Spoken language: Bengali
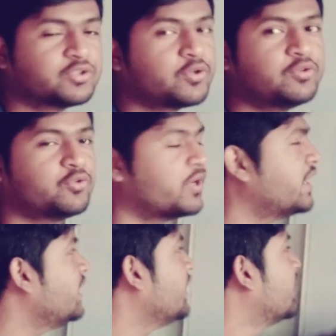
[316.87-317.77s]
চলুন
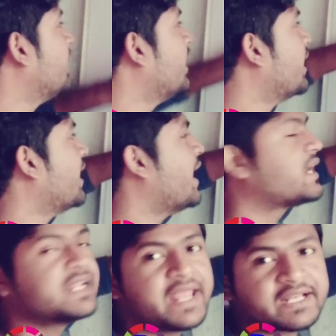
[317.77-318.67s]
ধরে নিই
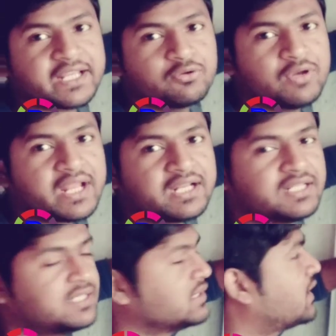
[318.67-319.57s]
একটি রেক্ট্যাঙ্গুলার
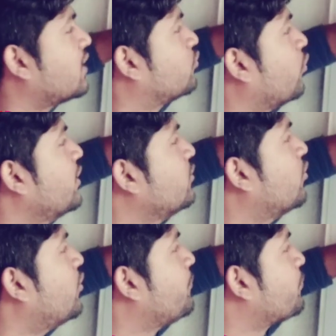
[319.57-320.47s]
তার
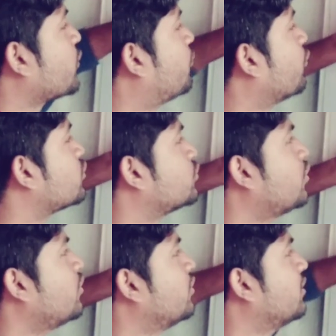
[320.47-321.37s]
দৈর্ঘ্য পোস্ত
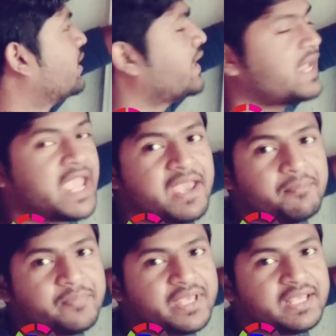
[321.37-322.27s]
এ
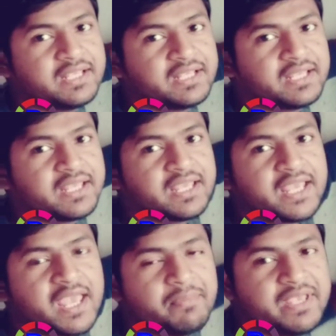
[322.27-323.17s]
বি
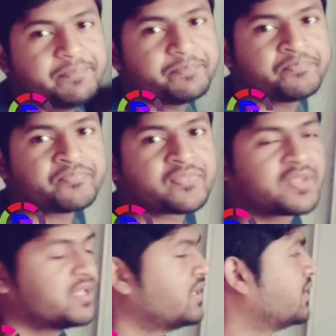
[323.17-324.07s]
এ বি
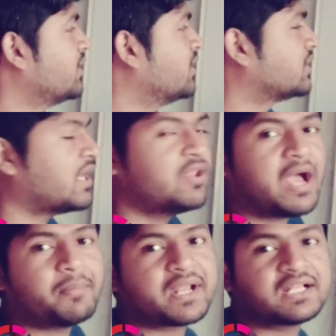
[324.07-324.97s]
তাহলে
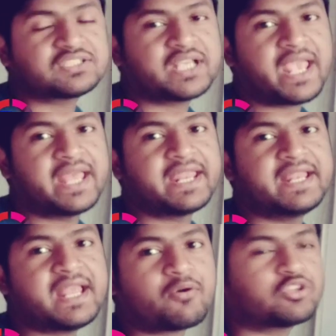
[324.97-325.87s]
আমরা হচ্ছে এর
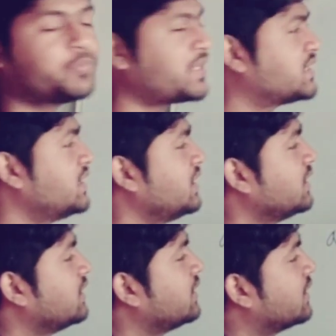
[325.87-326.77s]
এরিয়া কত পাচ্ছি
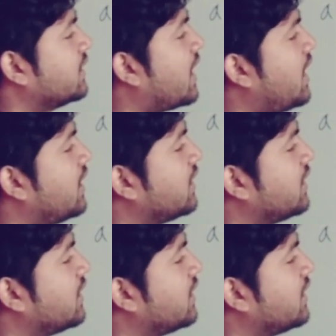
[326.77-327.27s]
না